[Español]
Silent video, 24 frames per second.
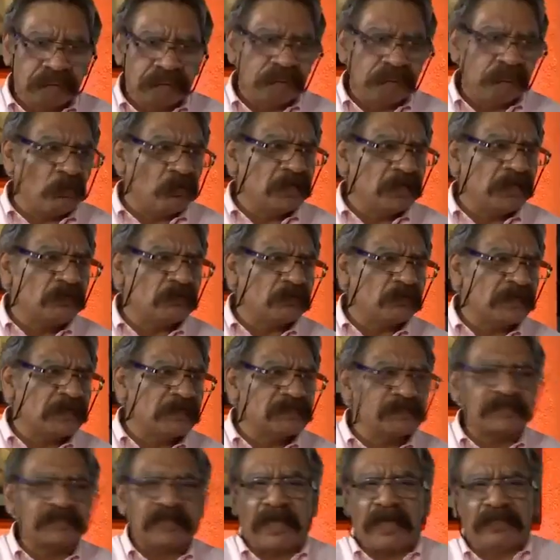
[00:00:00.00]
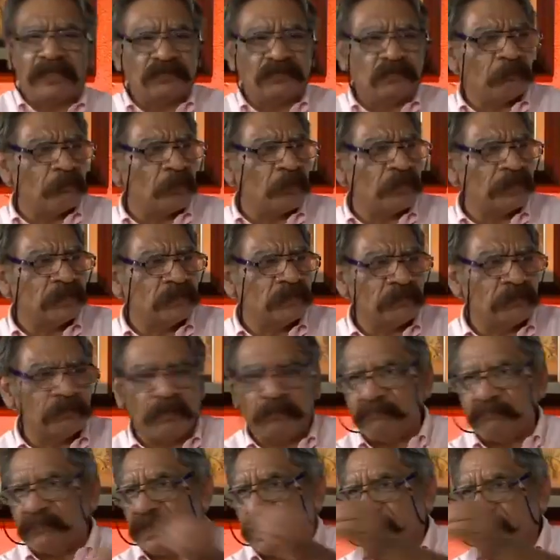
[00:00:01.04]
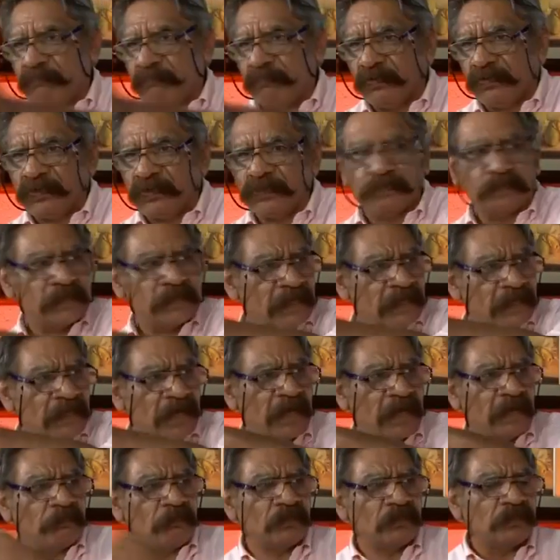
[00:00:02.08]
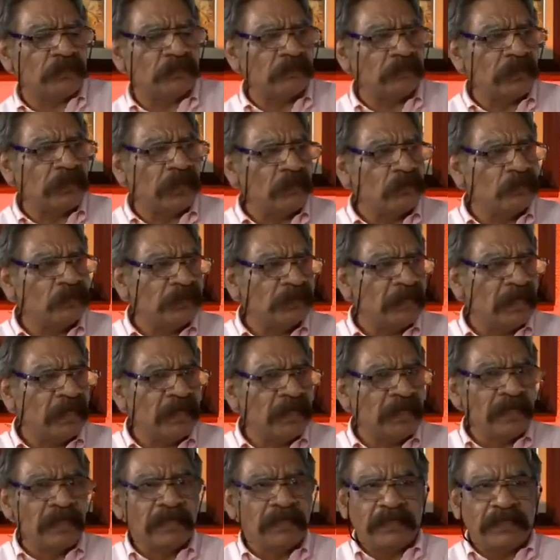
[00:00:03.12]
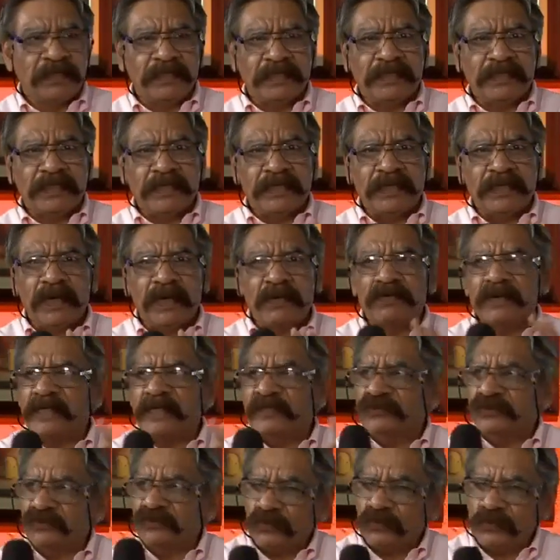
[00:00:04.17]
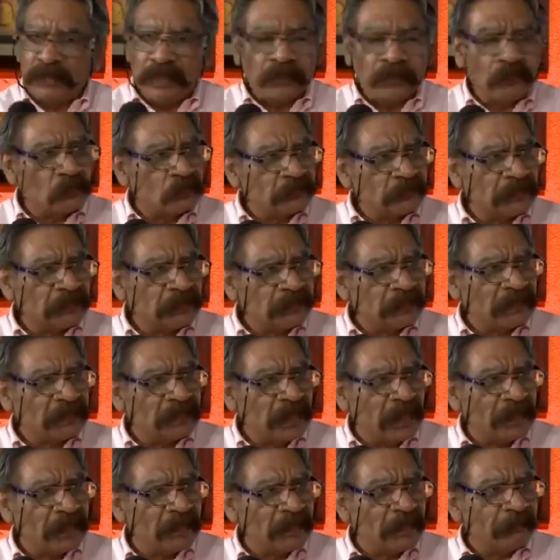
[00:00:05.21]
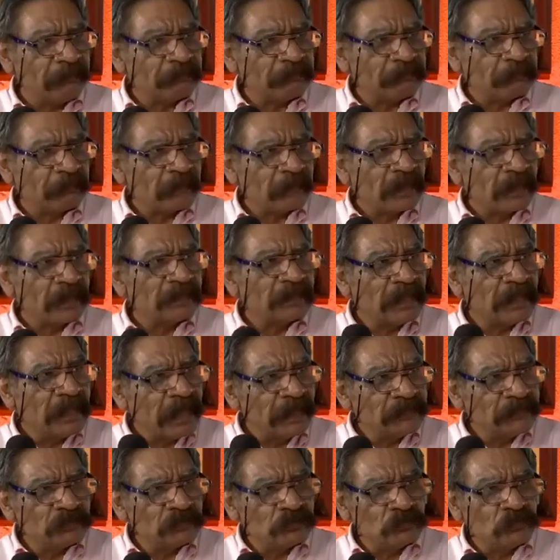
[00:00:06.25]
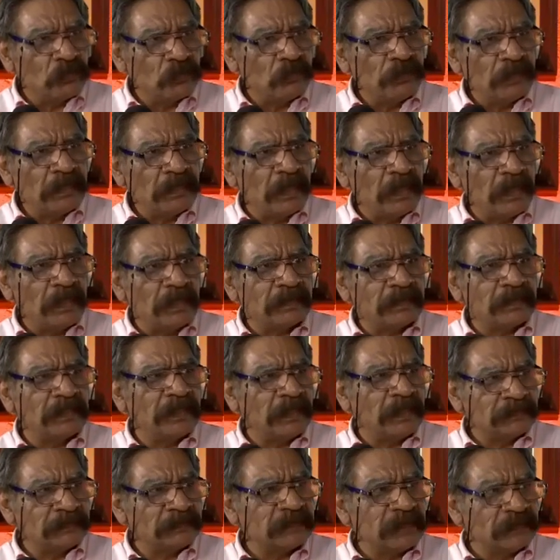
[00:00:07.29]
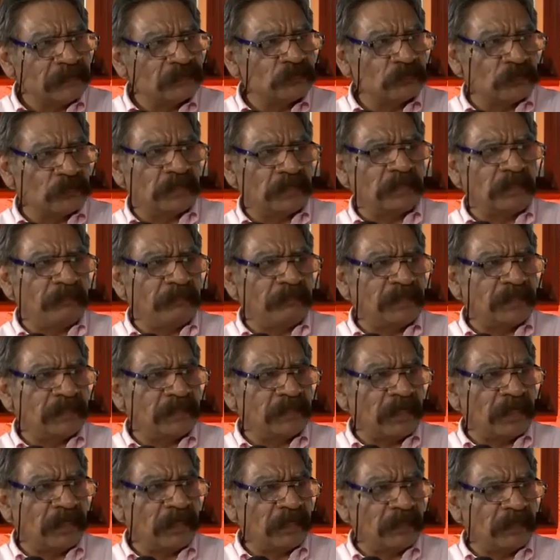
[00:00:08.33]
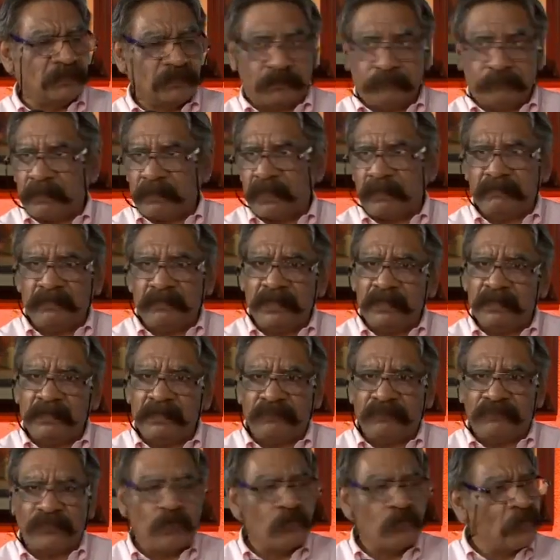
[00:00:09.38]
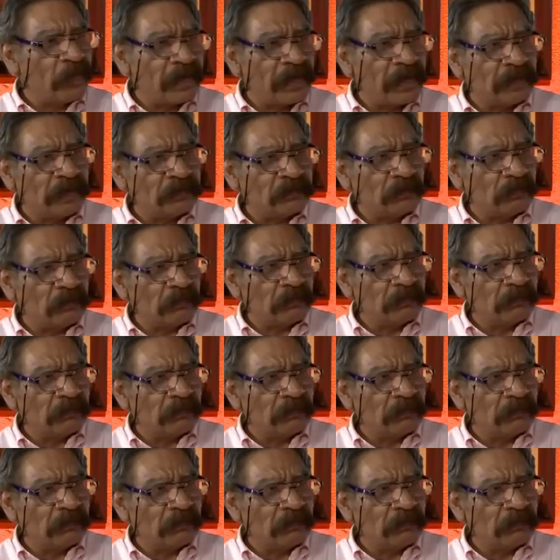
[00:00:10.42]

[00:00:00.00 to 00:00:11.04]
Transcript: poquito del santo, poquito de mí, un poquito de acá, poquito de acuya, y querían una historia concentrada de la historia de esta historieta mexicana. Entonces para mí fue un reto